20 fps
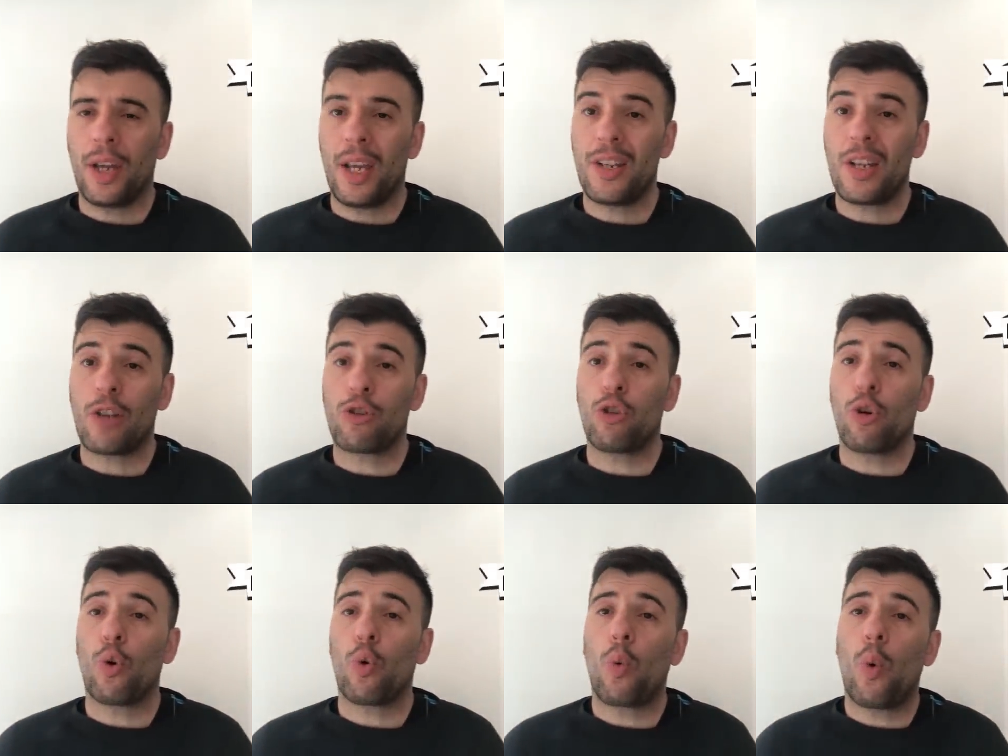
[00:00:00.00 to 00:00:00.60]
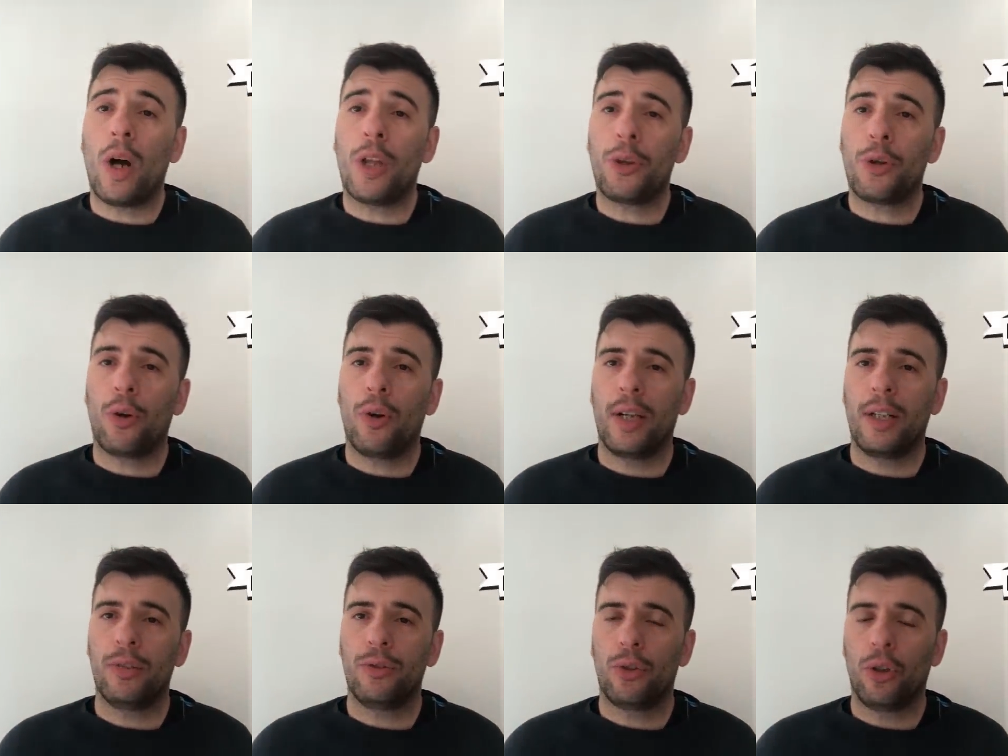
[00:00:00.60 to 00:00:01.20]
Y ya son
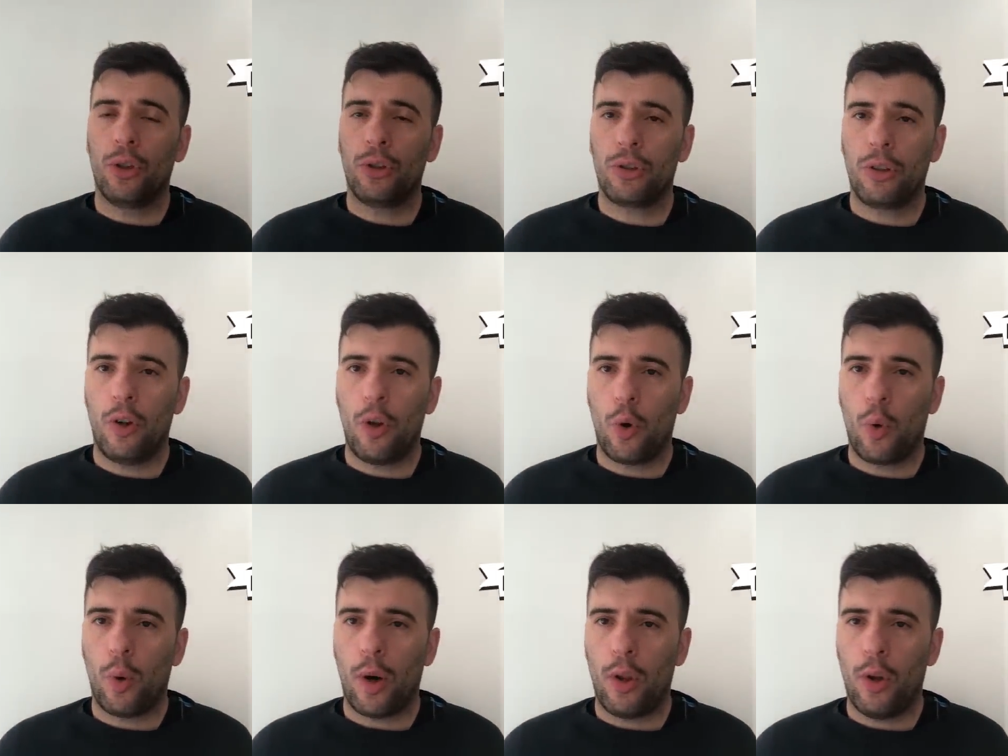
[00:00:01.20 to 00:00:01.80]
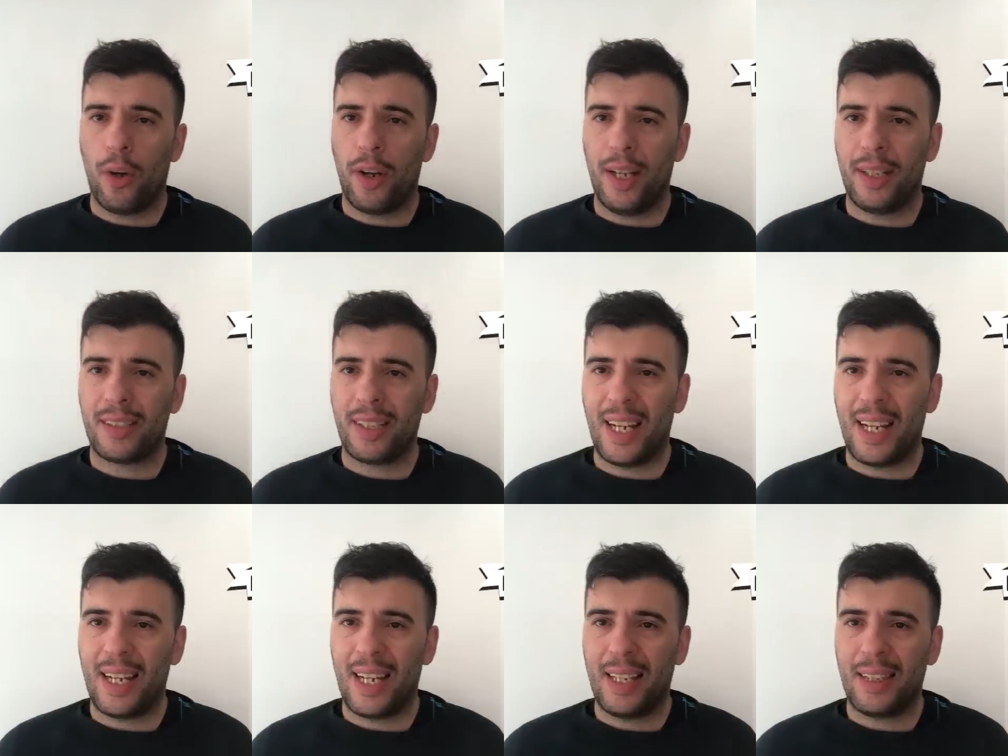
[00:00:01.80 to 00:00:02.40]
cuatro entonces los jugadores
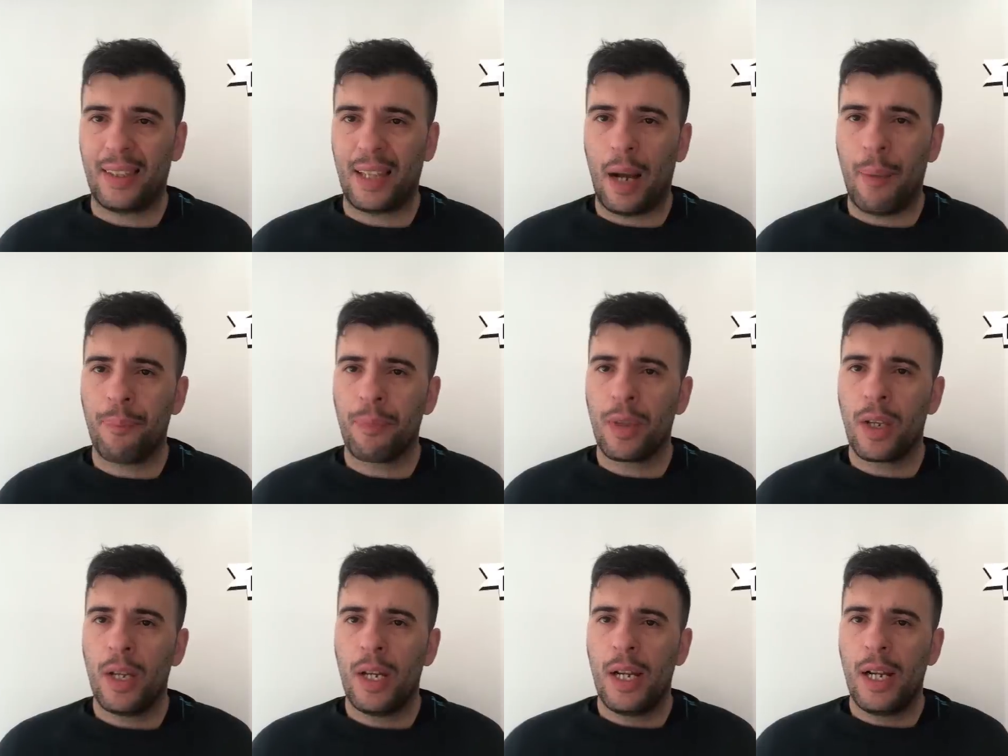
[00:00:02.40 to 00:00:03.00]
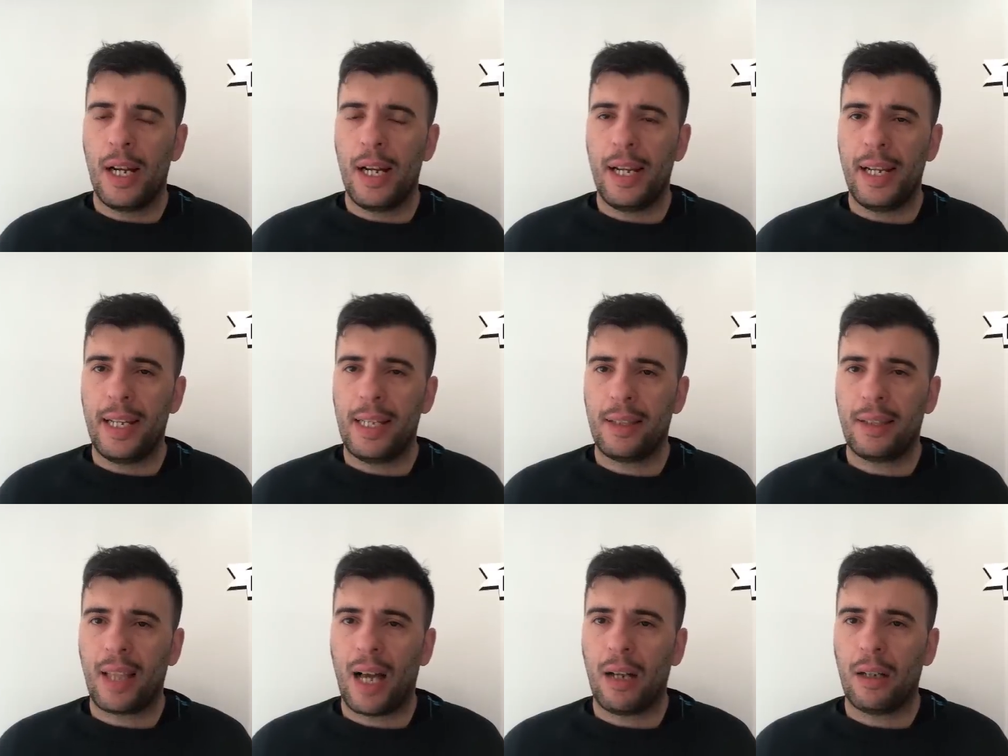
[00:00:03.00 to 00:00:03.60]
en esta
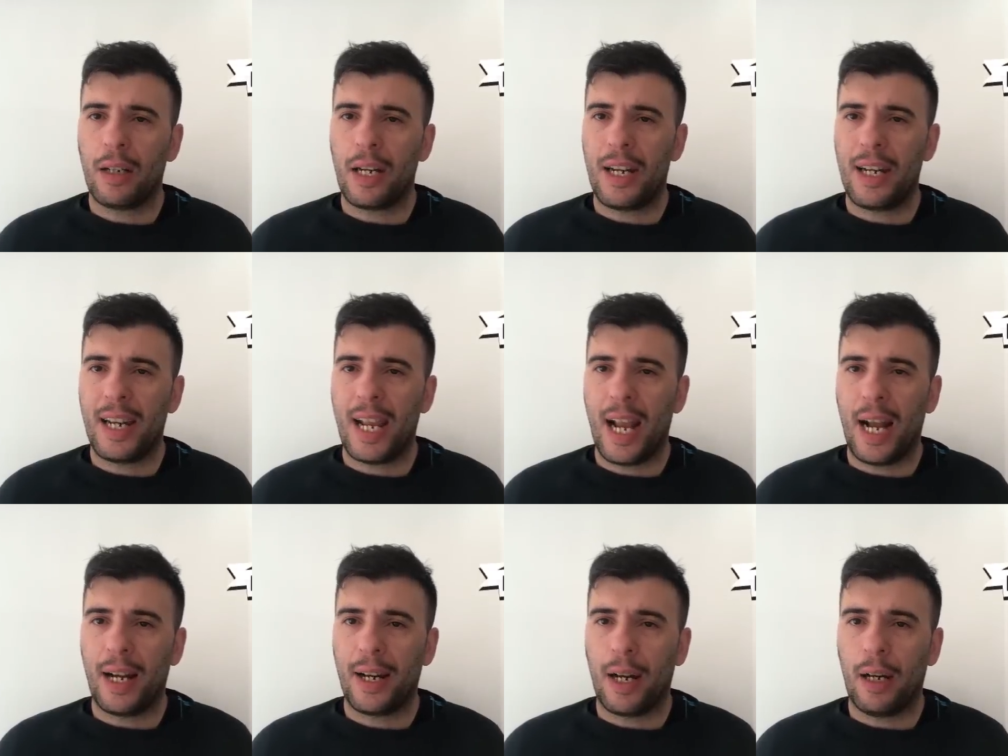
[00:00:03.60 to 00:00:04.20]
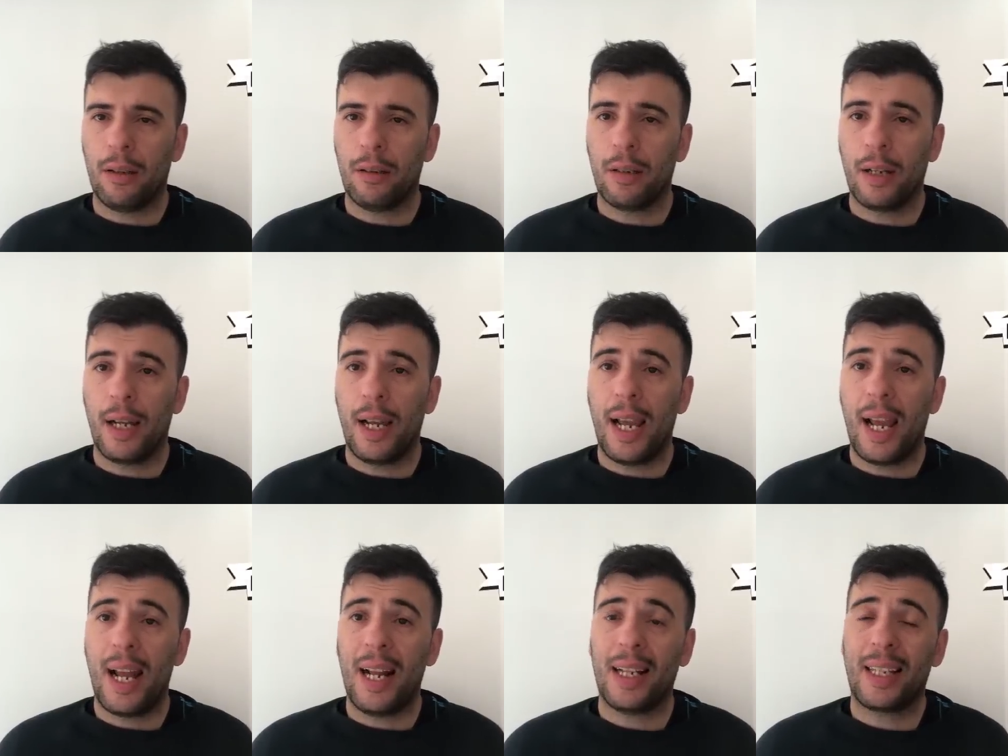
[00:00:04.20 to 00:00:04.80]
lista negra.
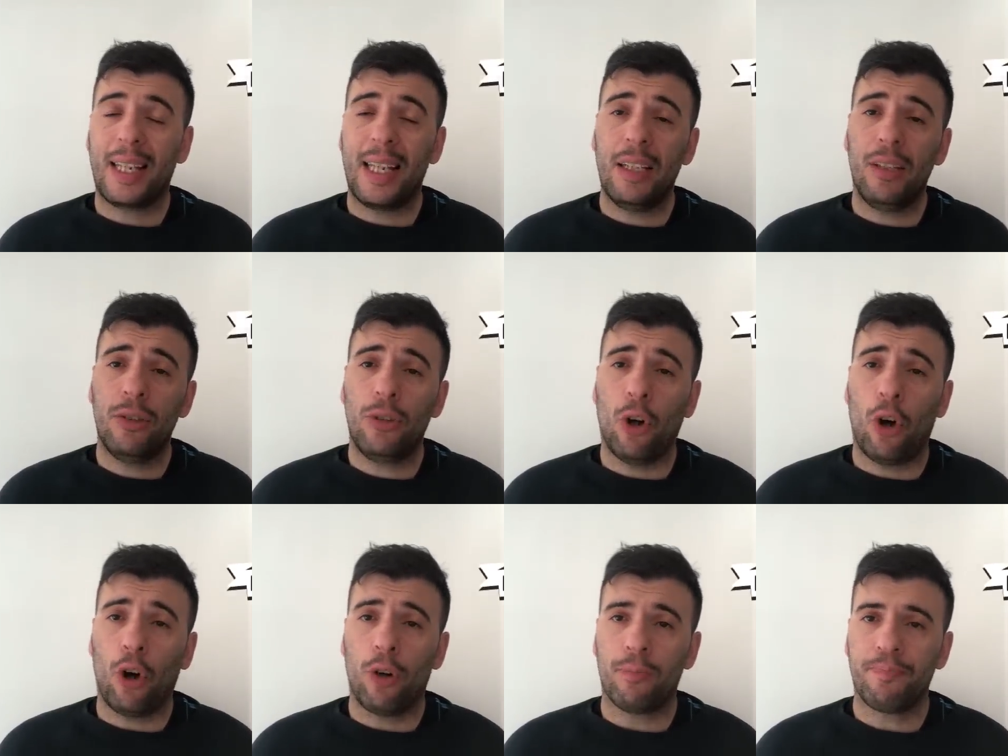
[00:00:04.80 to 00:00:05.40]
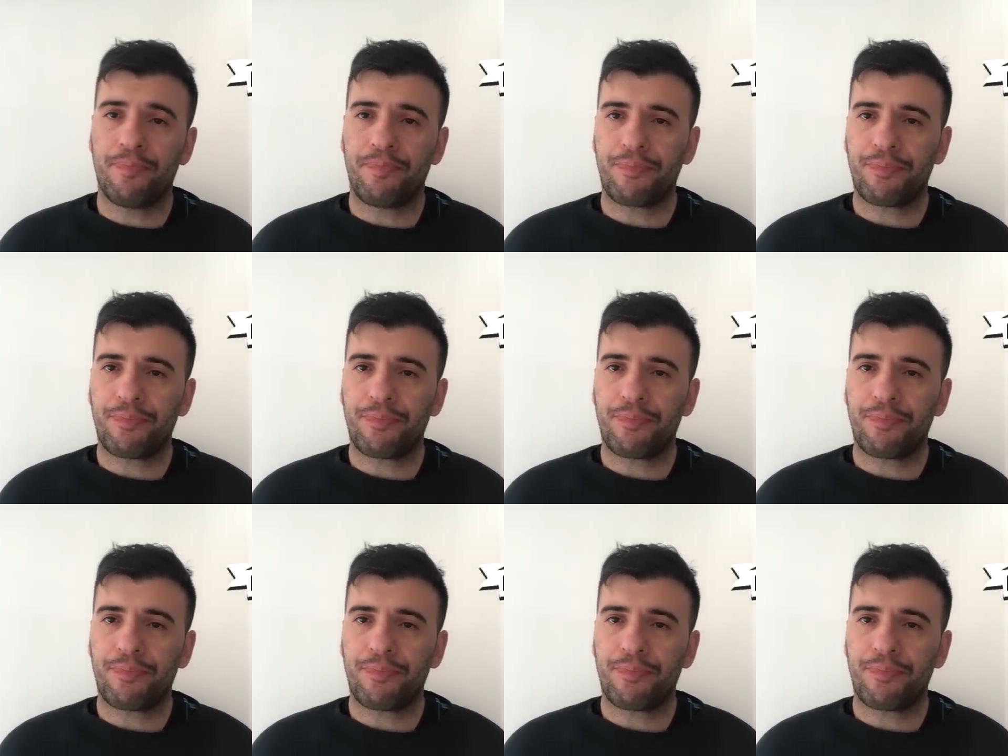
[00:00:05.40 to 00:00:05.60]
El quinto,